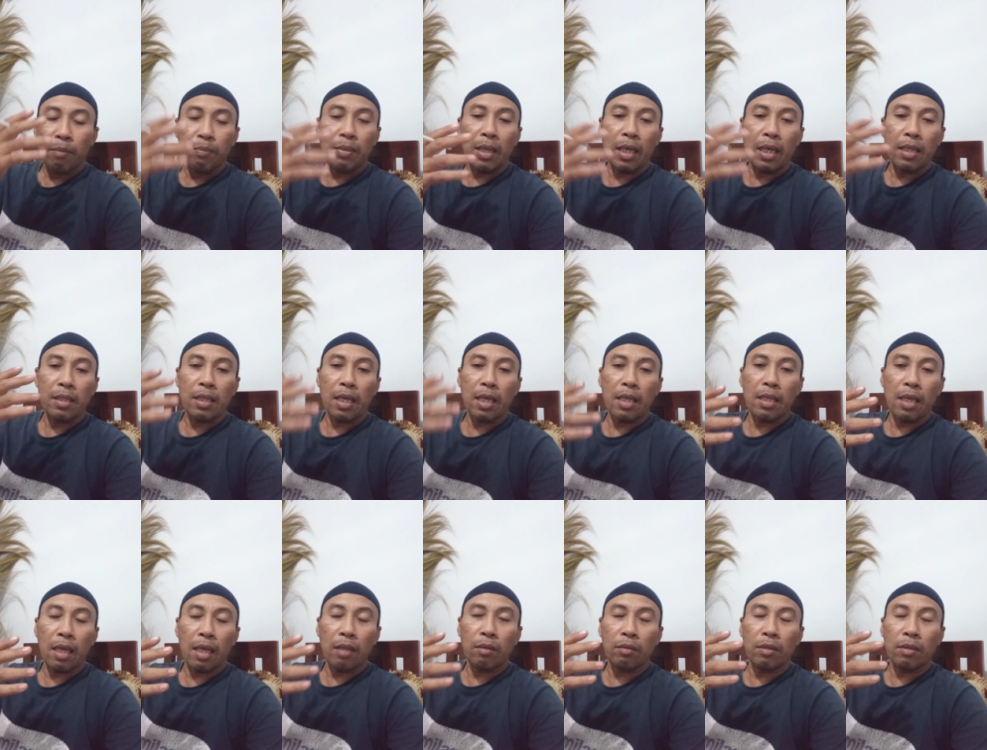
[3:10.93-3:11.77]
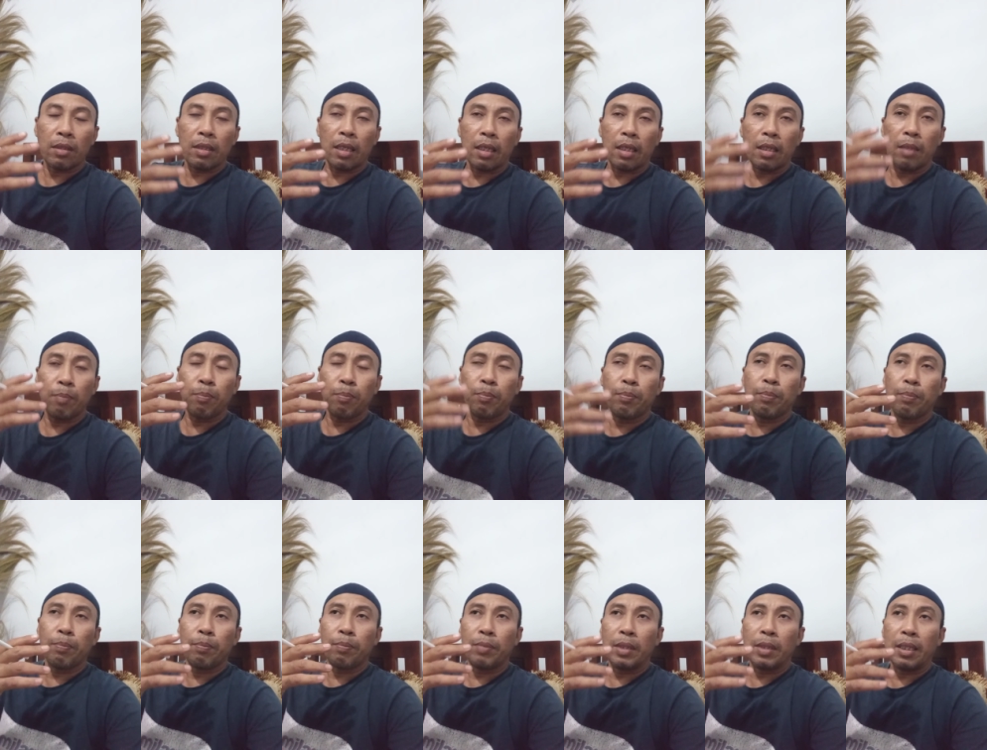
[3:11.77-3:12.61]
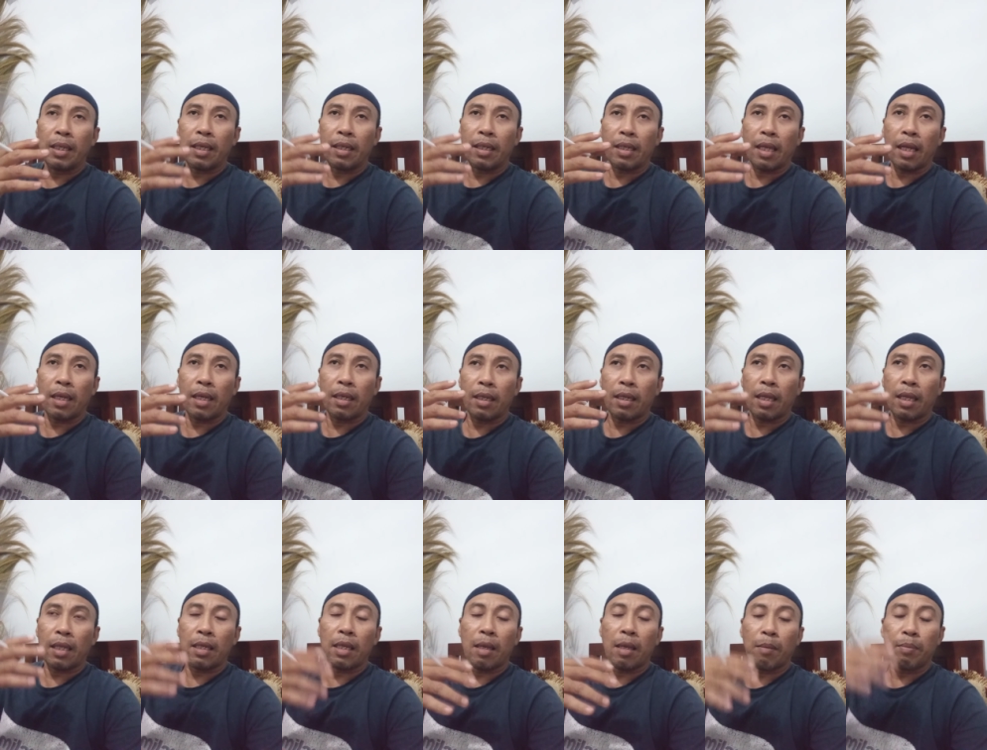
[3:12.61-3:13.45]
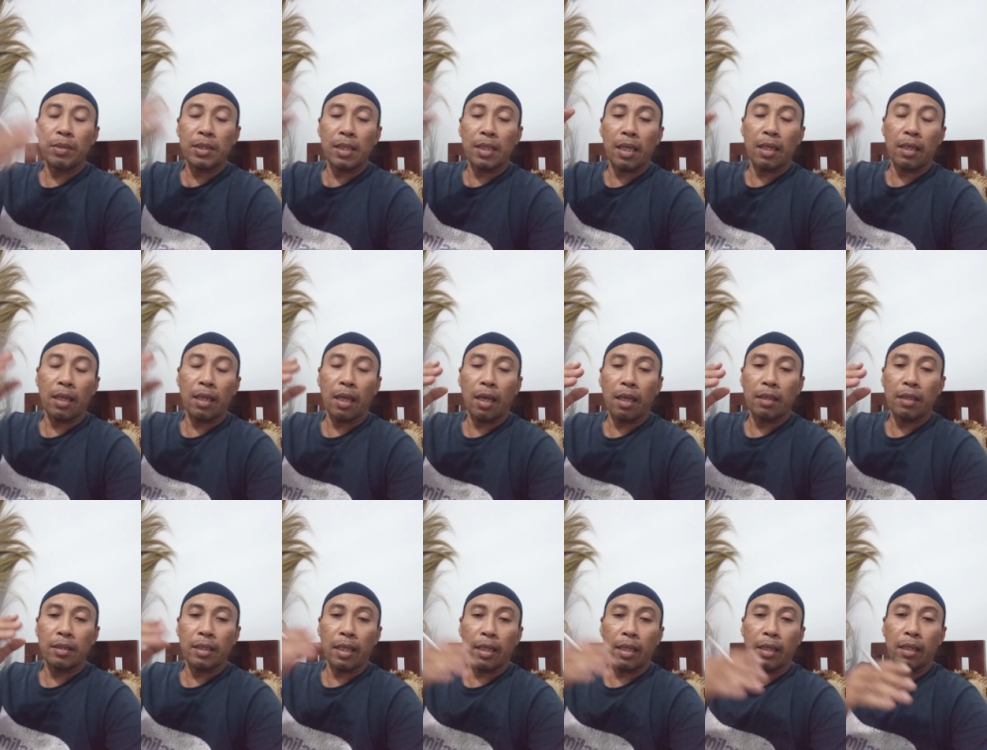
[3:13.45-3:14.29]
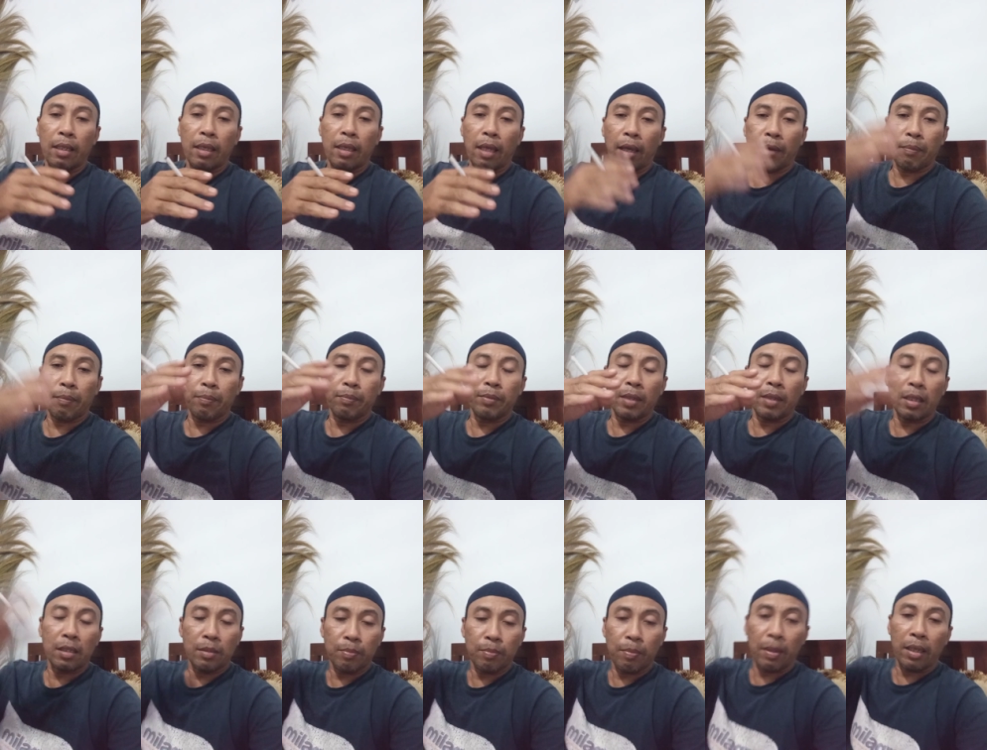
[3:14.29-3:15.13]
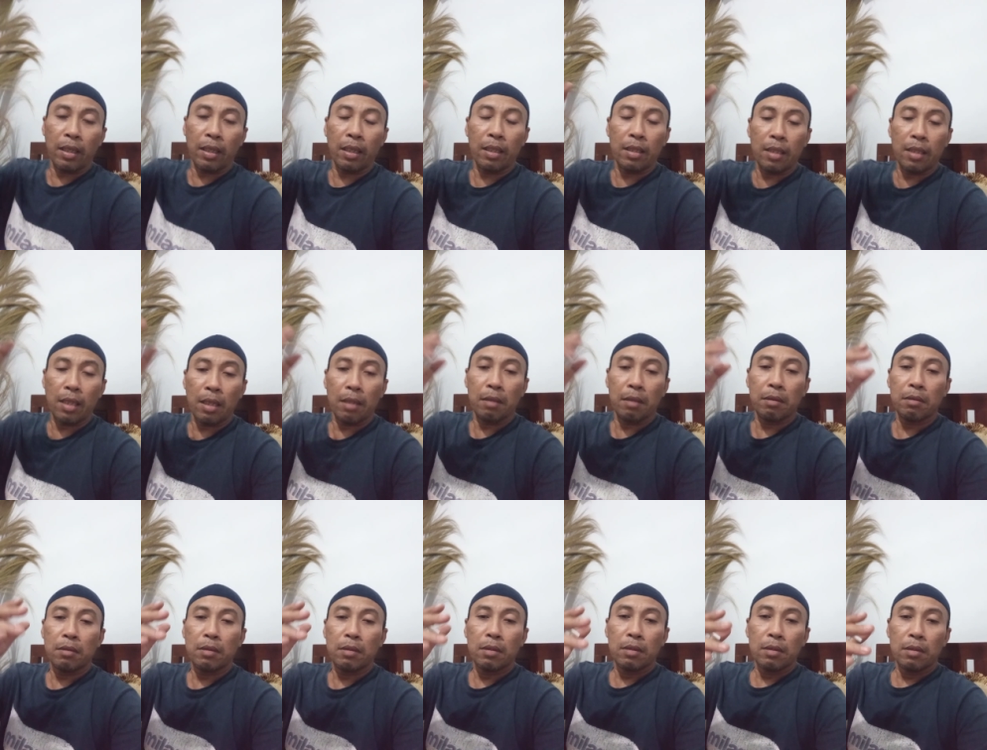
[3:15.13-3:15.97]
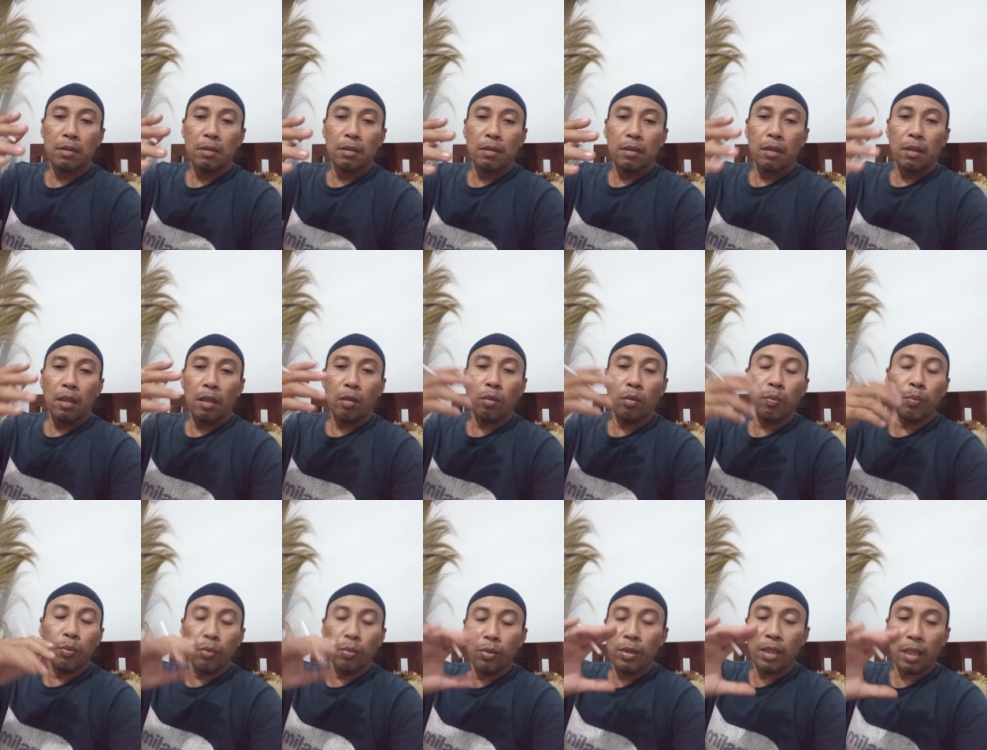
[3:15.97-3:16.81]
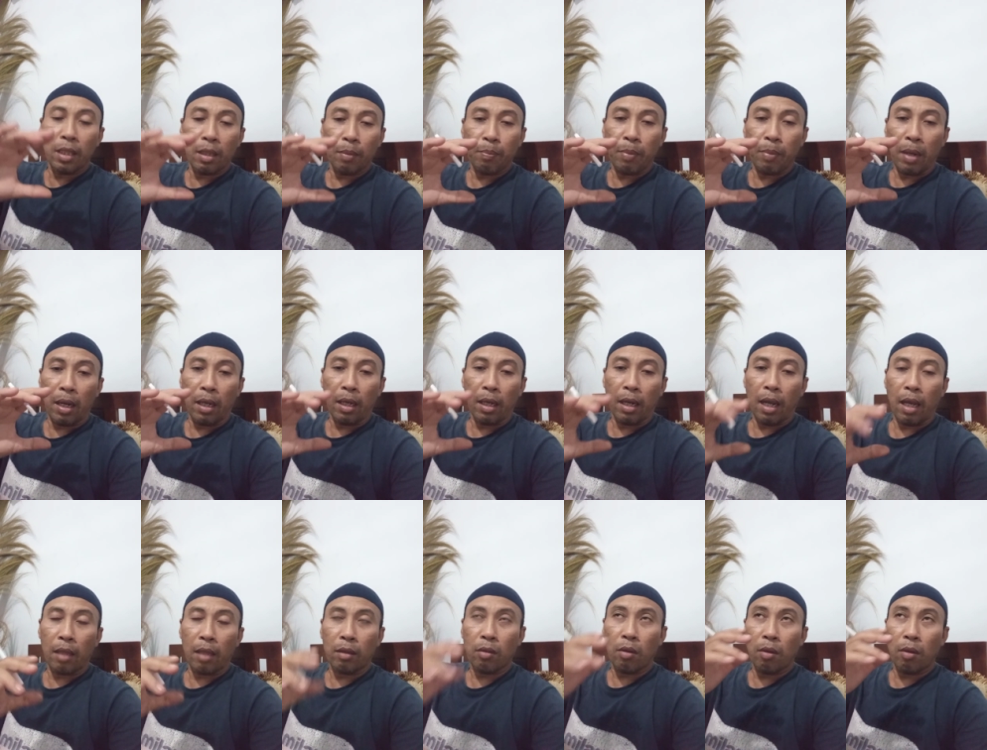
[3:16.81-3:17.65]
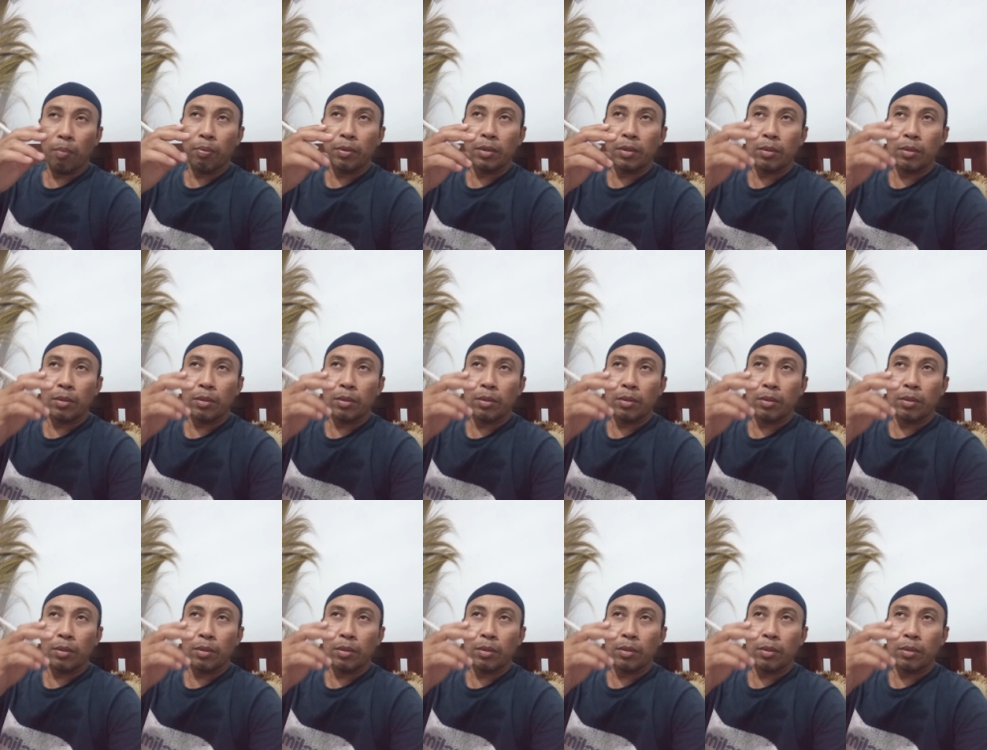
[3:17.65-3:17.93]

biasanya itu terjadi di kenari-kenari yang besar ya seri F dan sebagainya itu bulunya tebal atau